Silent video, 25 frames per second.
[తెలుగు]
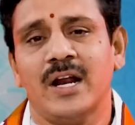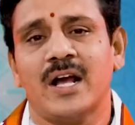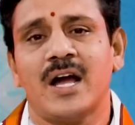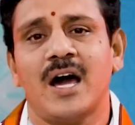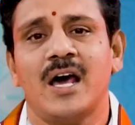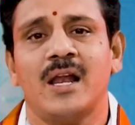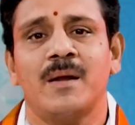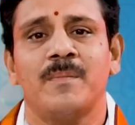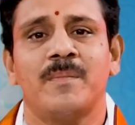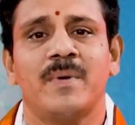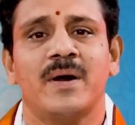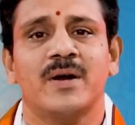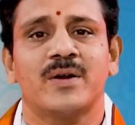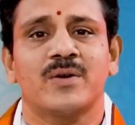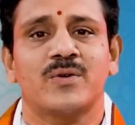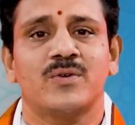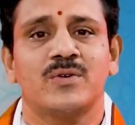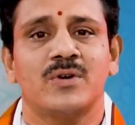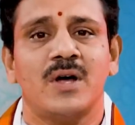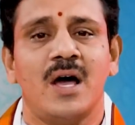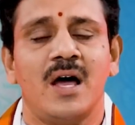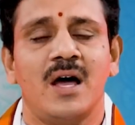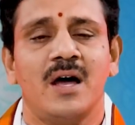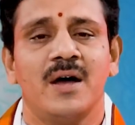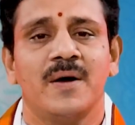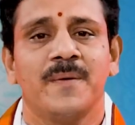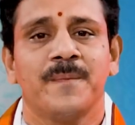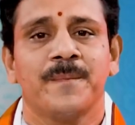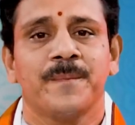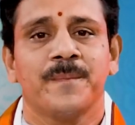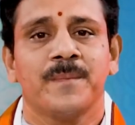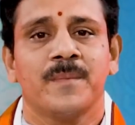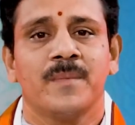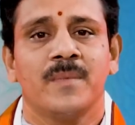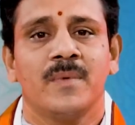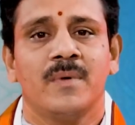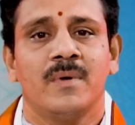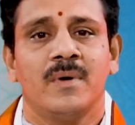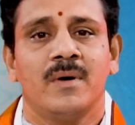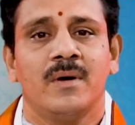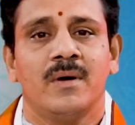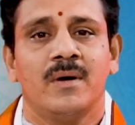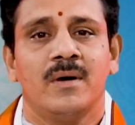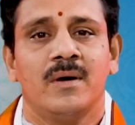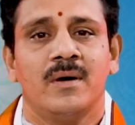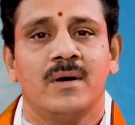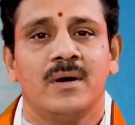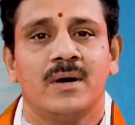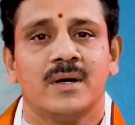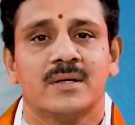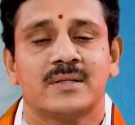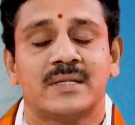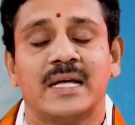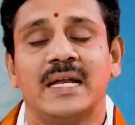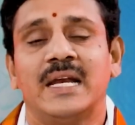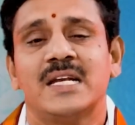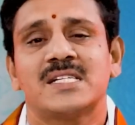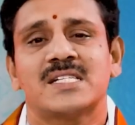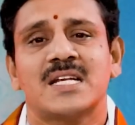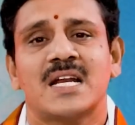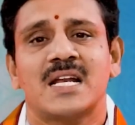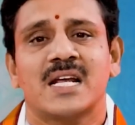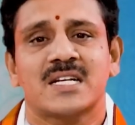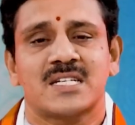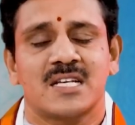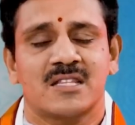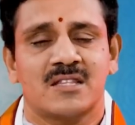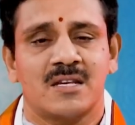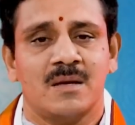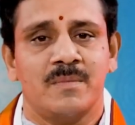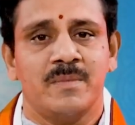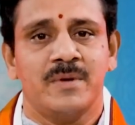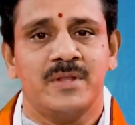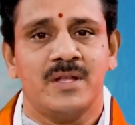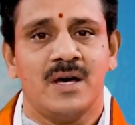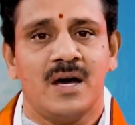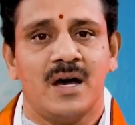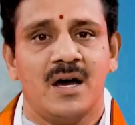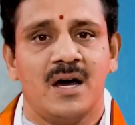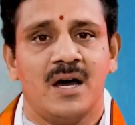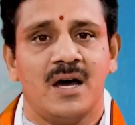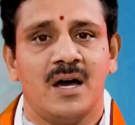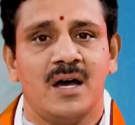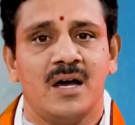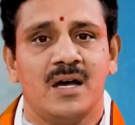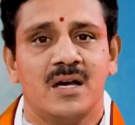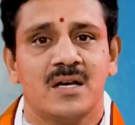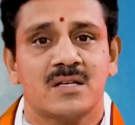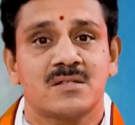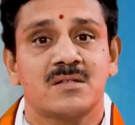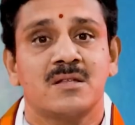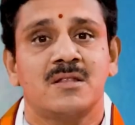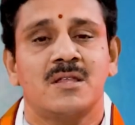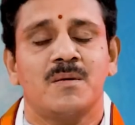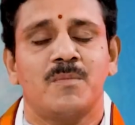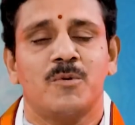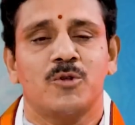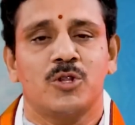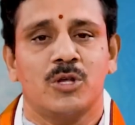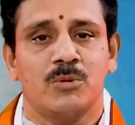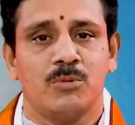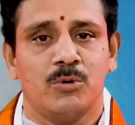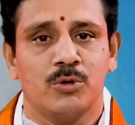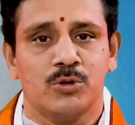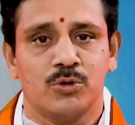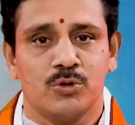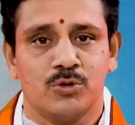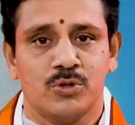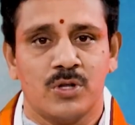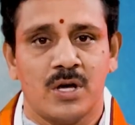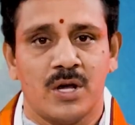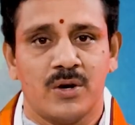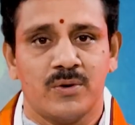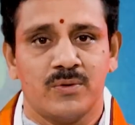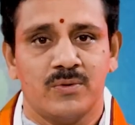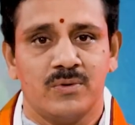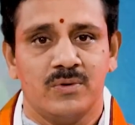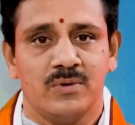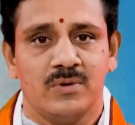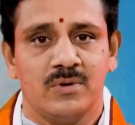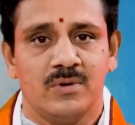నెలల కాలం పాటు కూడా ధనిష్ట నక్షత్రం మీద స్థితి పొందబోతున్నారు